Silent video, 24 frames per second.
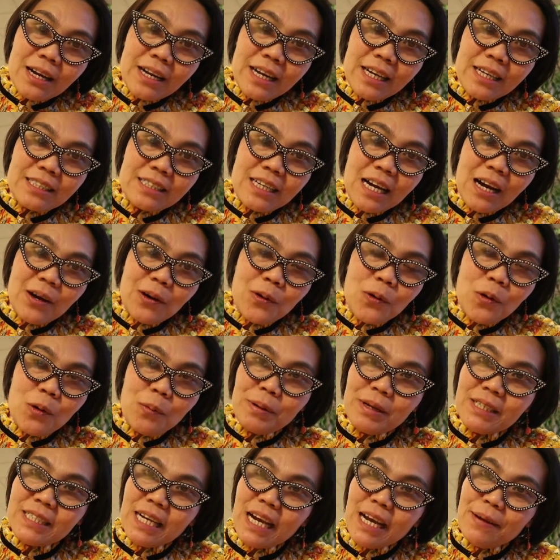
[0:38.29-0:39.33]
เล็กทาโฮ
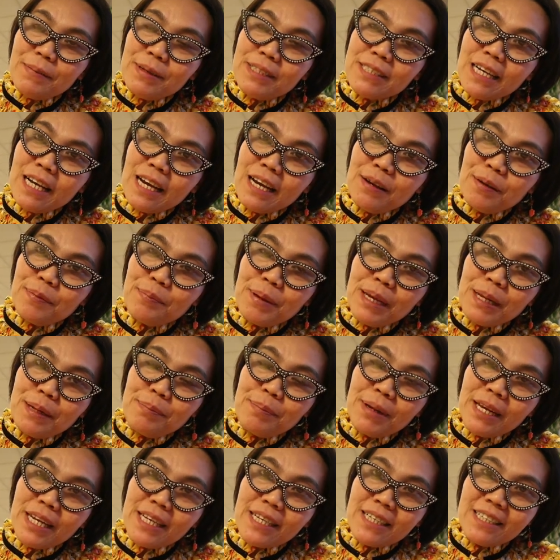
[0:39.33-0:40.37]
ไม่ใช่ไม่ใช่ผิด
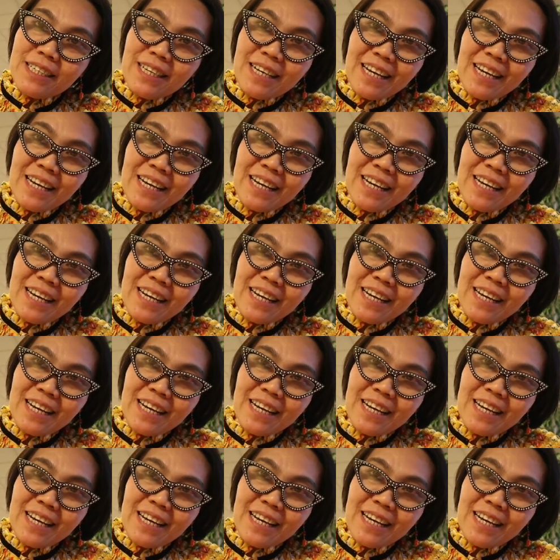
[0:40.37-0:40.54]
ผิด